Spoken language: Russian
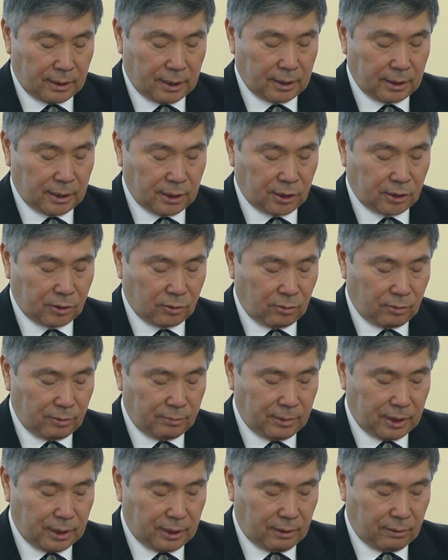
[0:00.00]
на тысячу
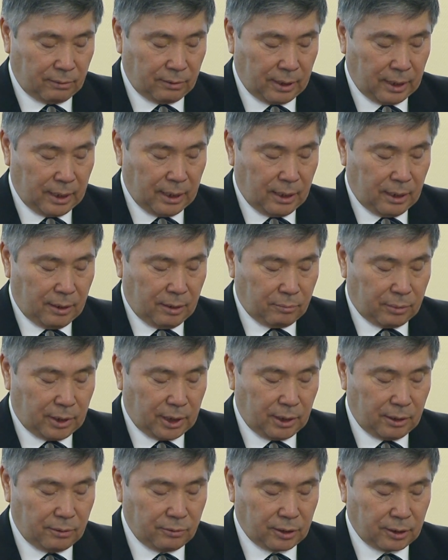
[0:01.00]
километров, в
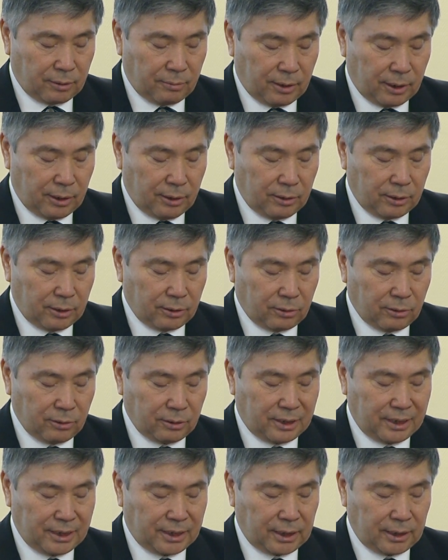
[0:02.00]
Беневском районе до
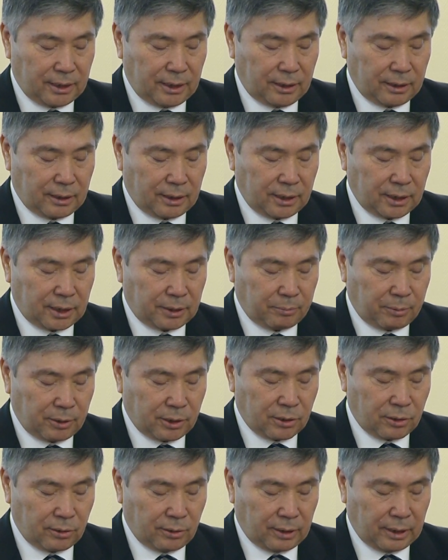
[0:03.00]
10
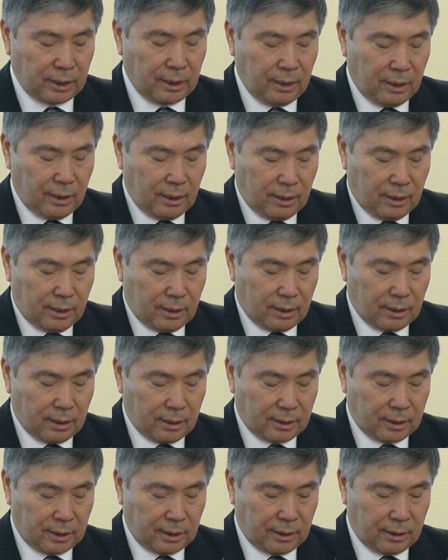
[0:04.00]
500
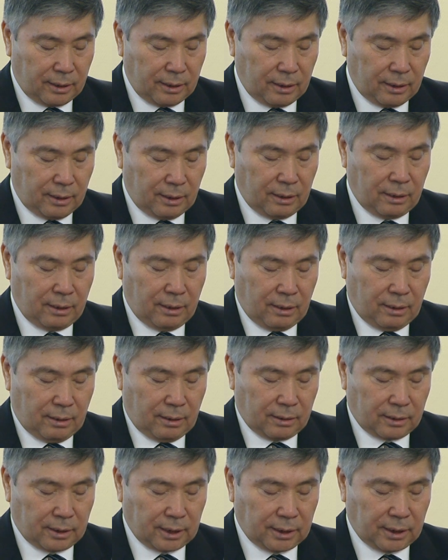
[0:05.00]
э, тенге
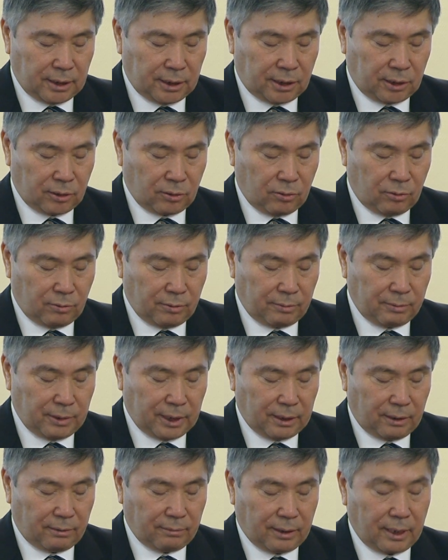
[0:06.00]
за тысячу
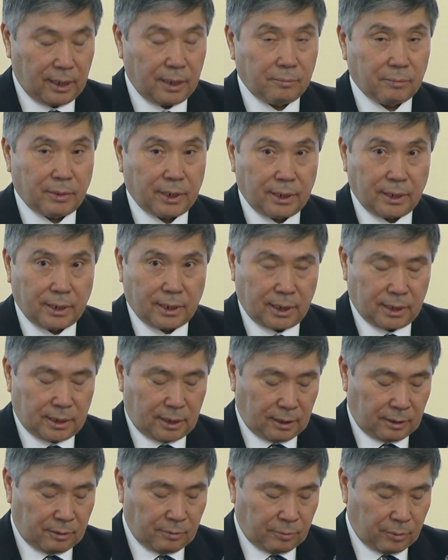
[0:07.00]
кубометров для МАЭК
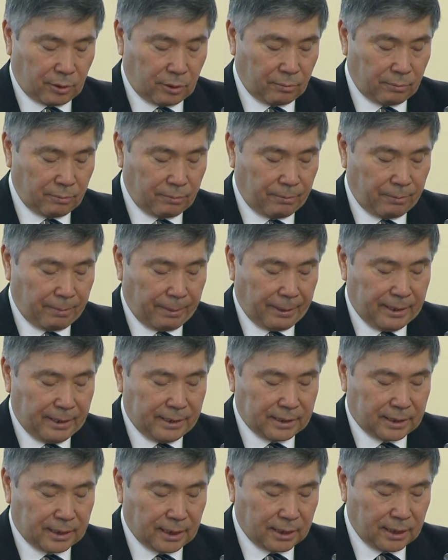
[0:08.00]
«Казатомпром».
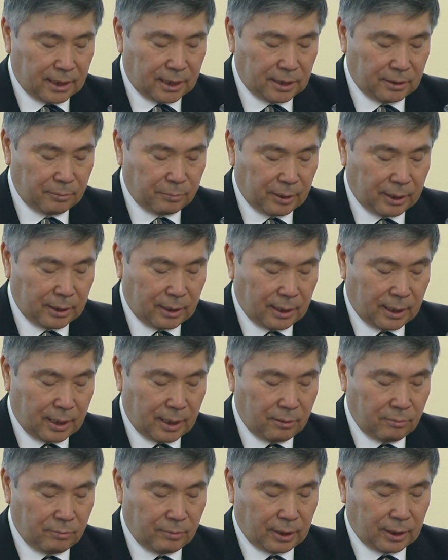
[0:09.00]
Согласно
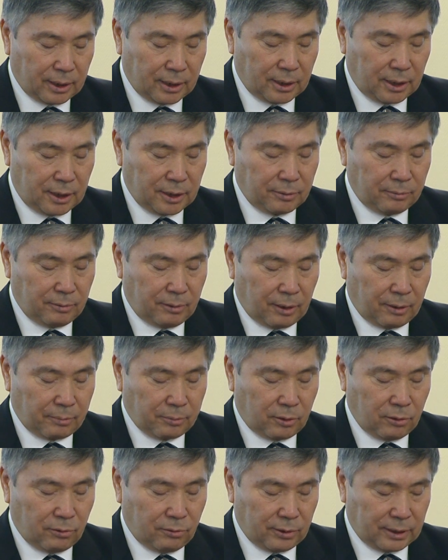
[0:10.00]
предлагаемому механизму,
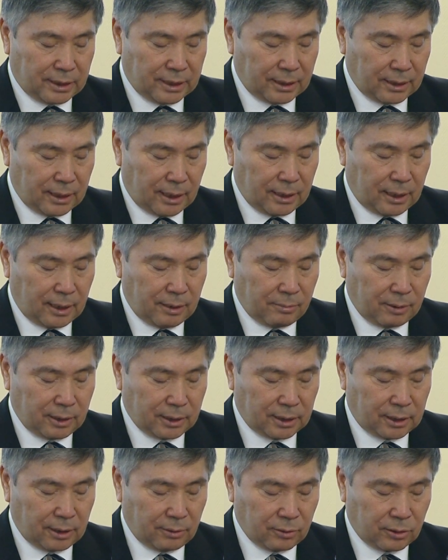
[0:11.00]
оптовая цена для
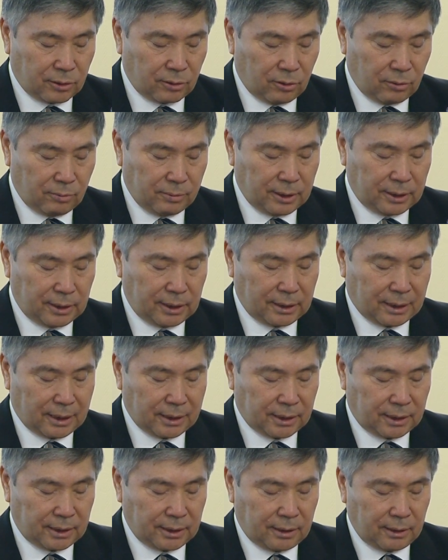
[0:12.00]
Мангостовской области
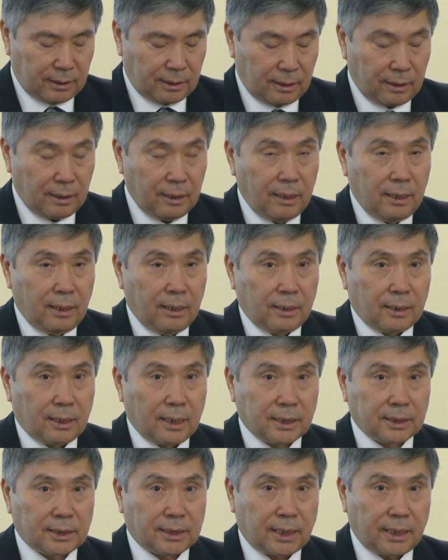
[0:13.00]
рассчитана
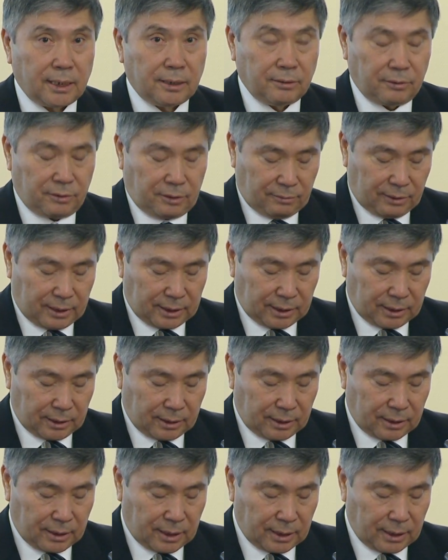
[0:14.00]
как
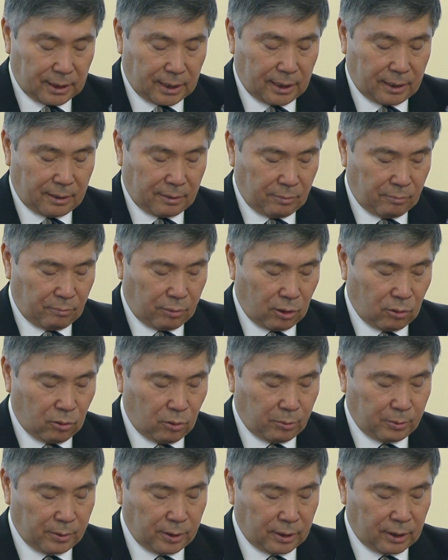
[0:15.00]
средневзвешенная цена
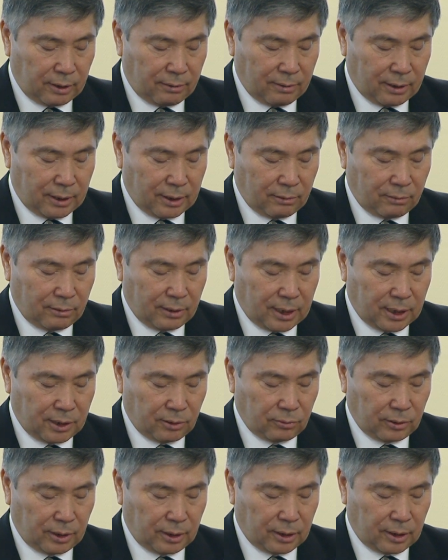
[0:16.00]
покупки товарного
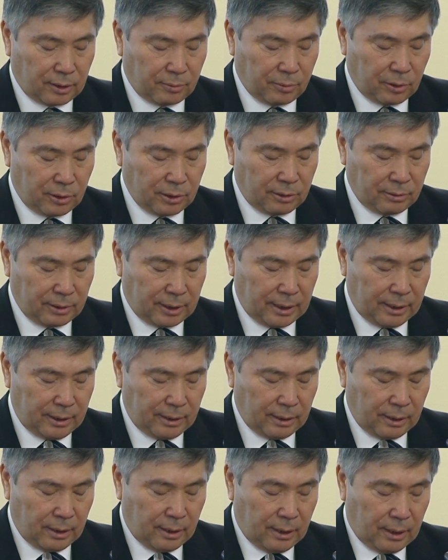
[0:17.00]
газа у
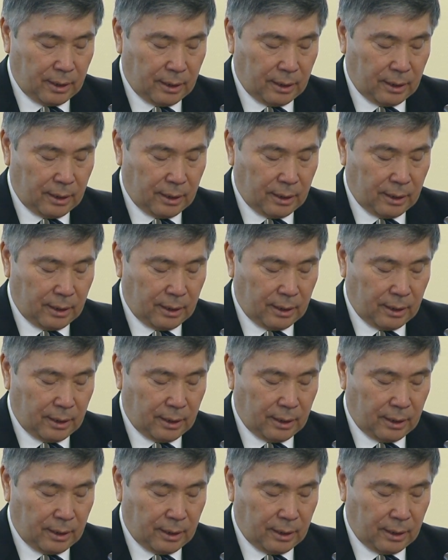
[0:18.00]
недропользователей –